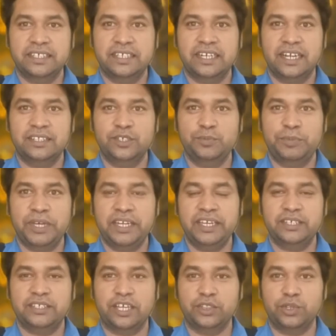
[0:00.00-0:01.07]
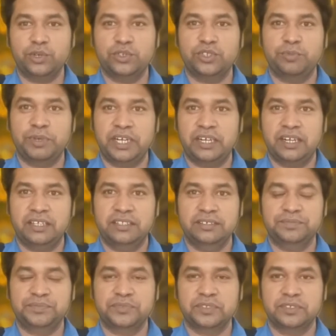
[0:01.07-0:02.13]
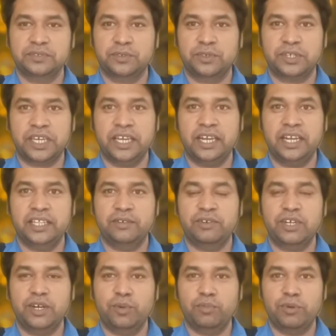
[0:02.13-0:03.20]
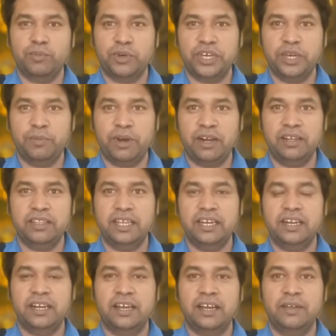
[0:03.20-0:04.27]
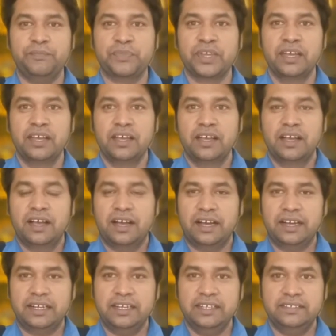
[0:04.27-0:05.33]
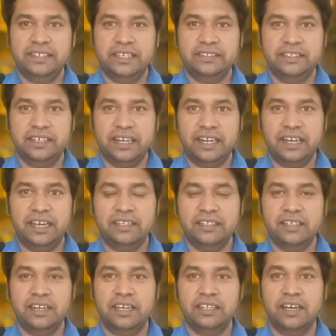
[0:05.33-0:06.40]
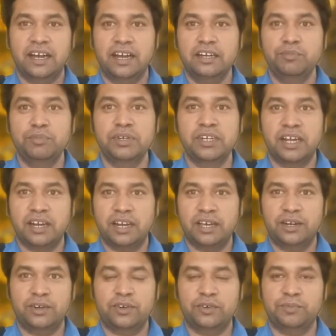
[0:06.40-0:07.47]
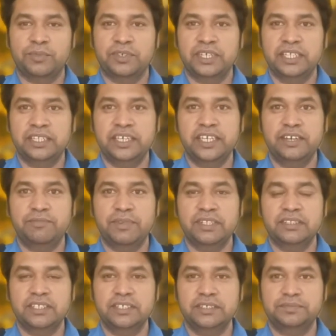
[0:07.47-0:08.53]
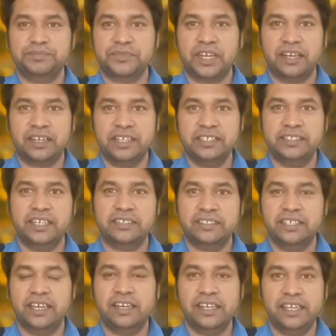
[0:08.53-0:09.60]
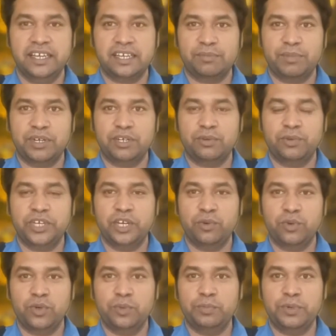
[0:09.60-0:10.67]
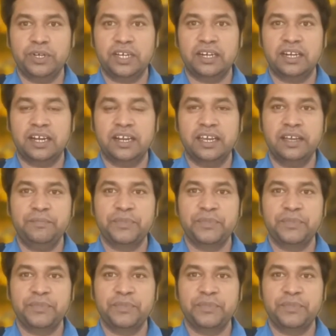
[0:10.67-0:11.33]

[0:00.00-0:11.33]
இருக்காது பெரிய சந்தோஷம் இருக்காது ஓகேங்களா இதை விட ரொம்ப முக்கியமானது என்னென்னா அக்னி சக்தி நல்லா இருந்ததுனா தான் அன்பு நல்லா இருக்கும் இதயம் வந்து அக்னி சக்தியால் இயக்கப்படக்கூடிய உறுப்புங்கிறனால